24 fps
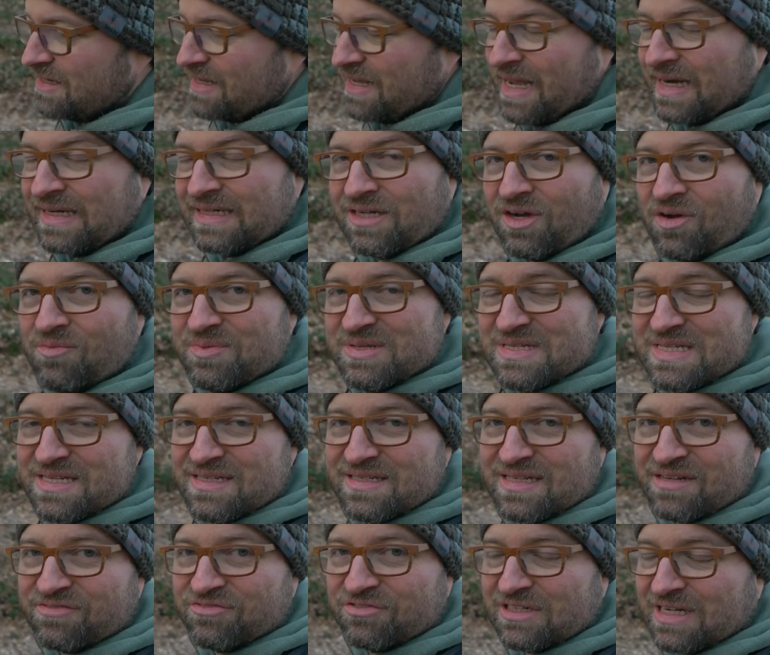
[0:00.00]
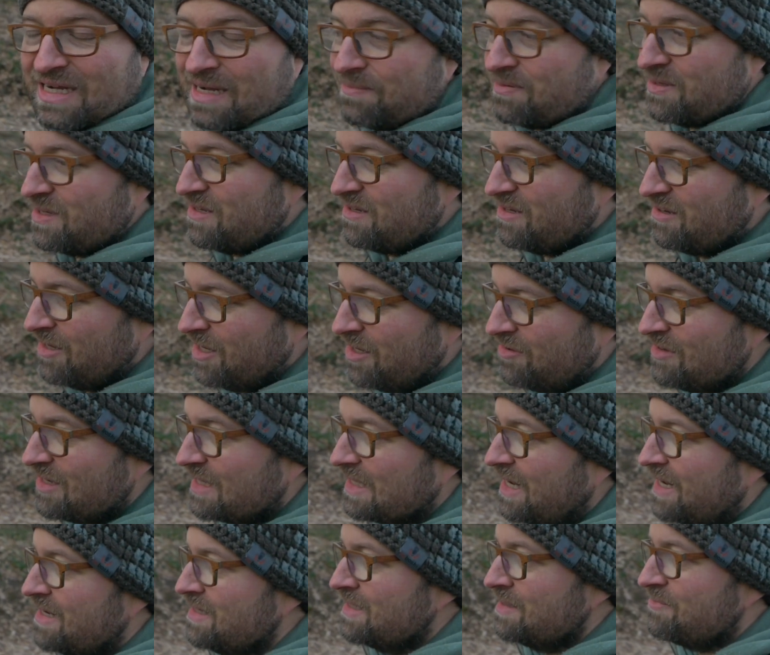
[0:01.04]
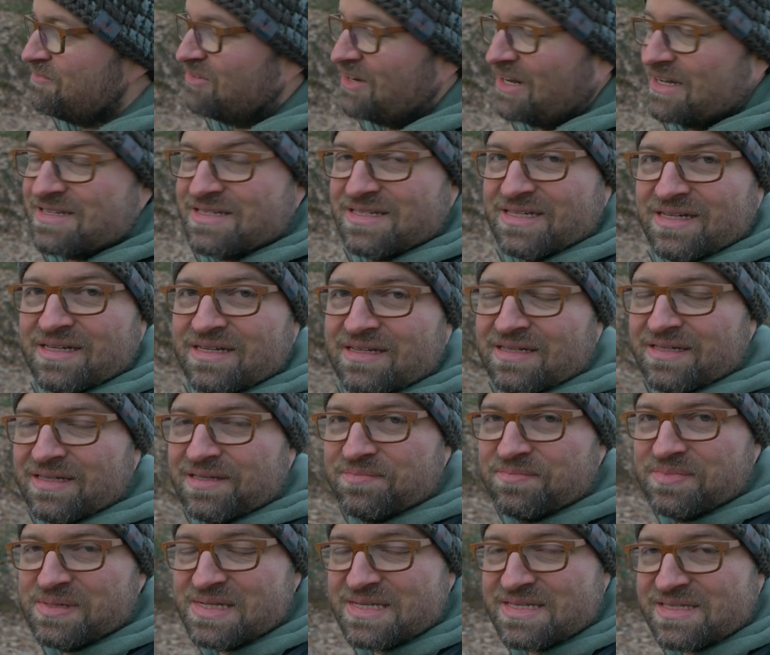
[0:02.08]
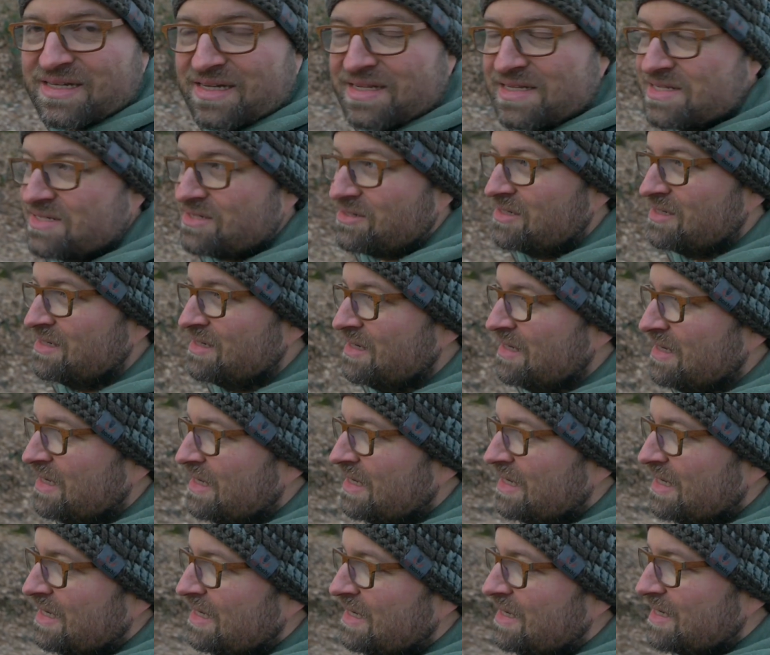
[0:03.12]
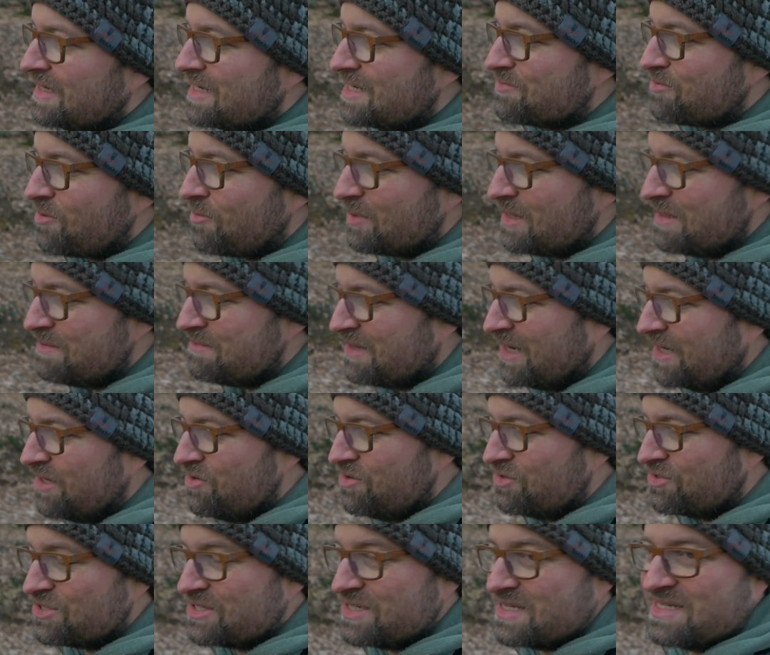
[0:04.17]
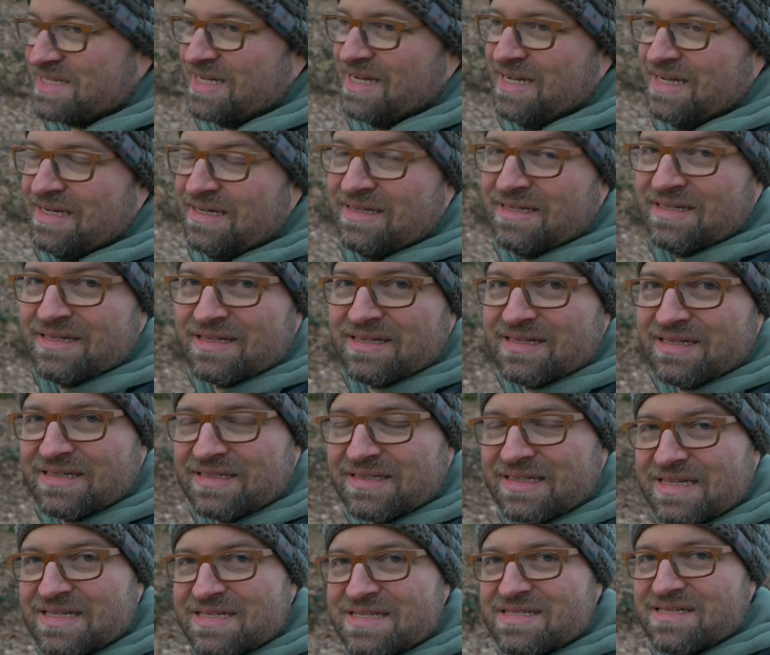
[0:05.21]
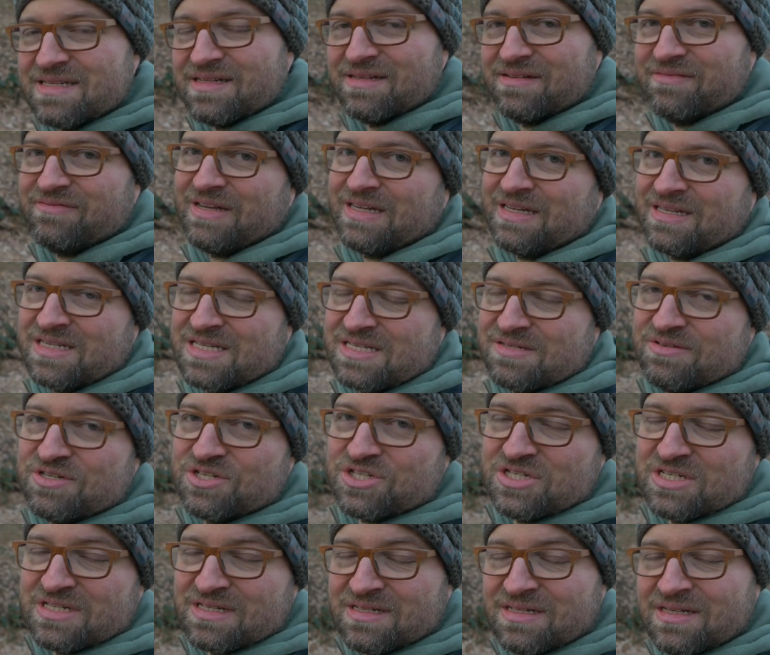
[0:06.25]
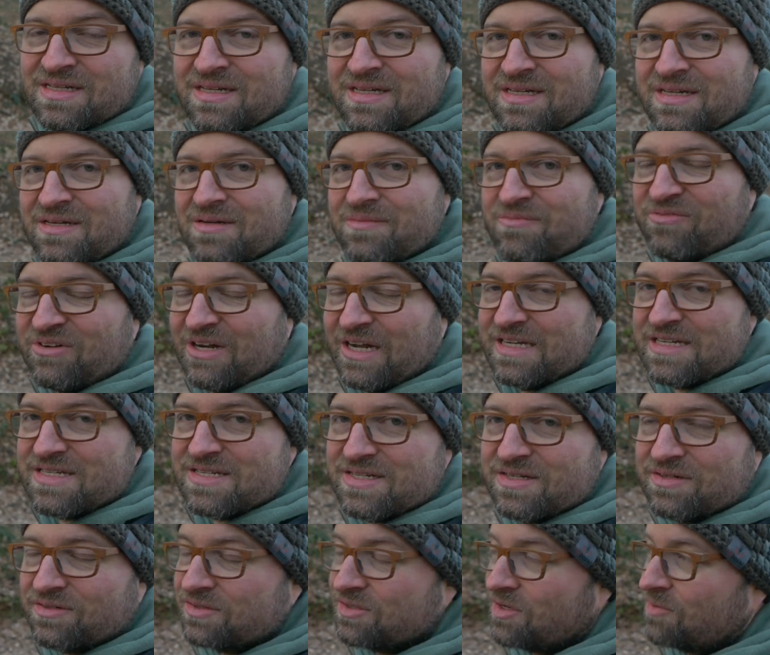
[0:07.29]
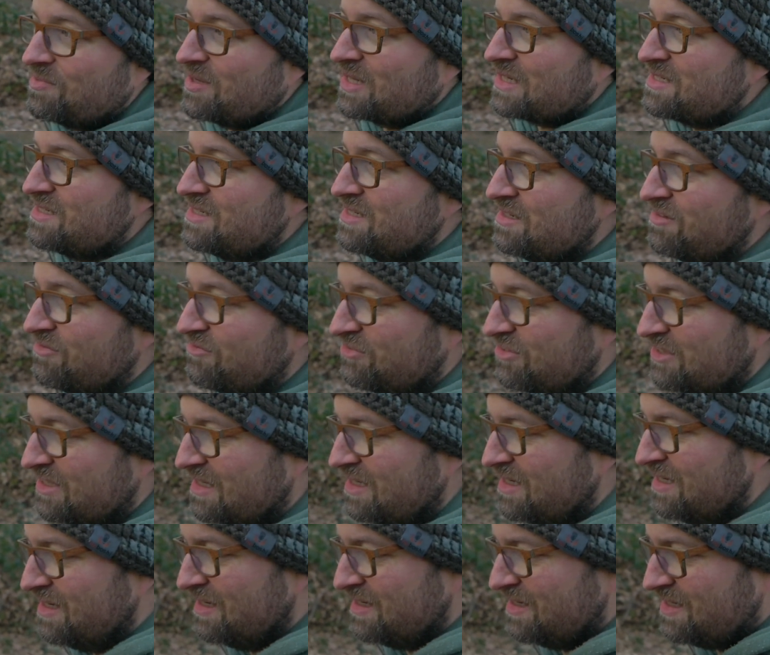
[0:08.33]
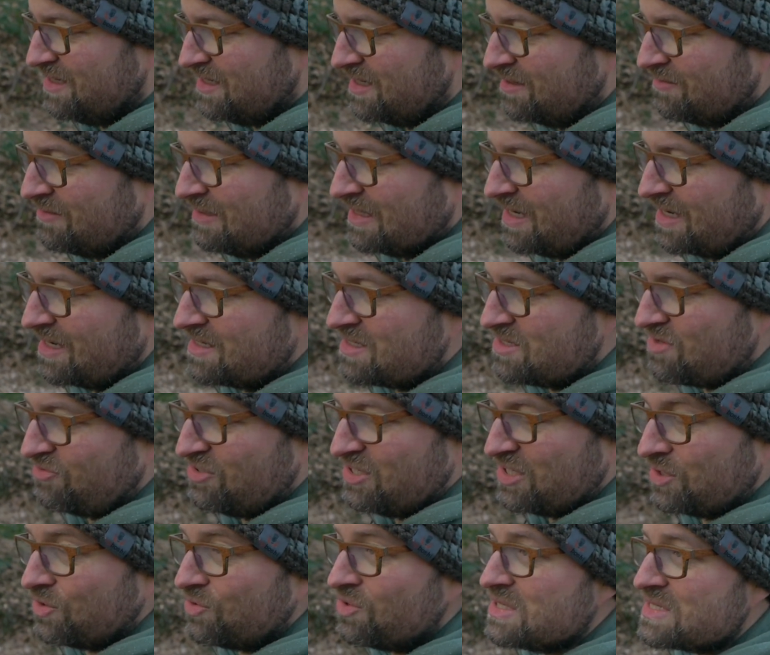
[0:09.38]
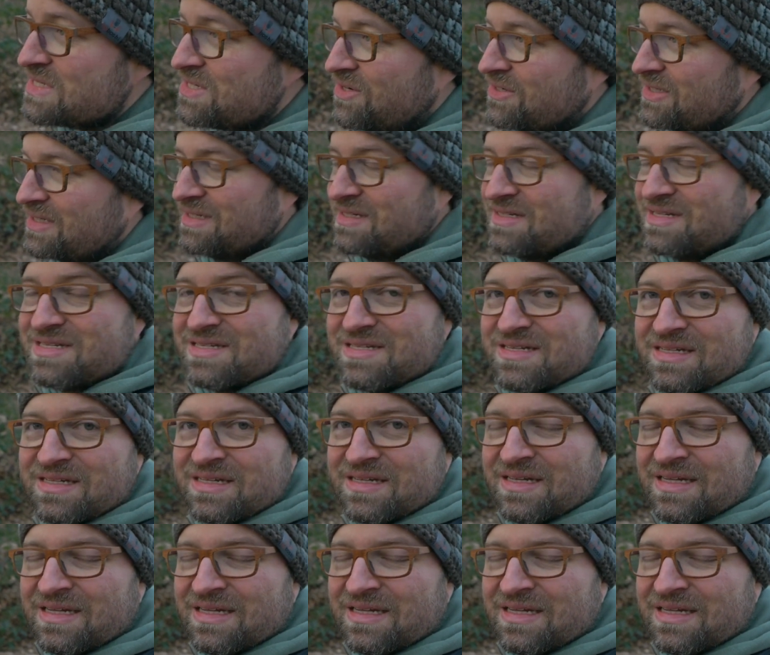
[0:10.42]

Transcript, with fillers: Hängt ja auch ein bisschen davon ab, wie klein die Pflanze im Bild sein soll. Das Problem kann höchstens sein, dass äh, wenn zwischen Pflanze und Objektiv irgendwie dann zu viel Grünzeug ist,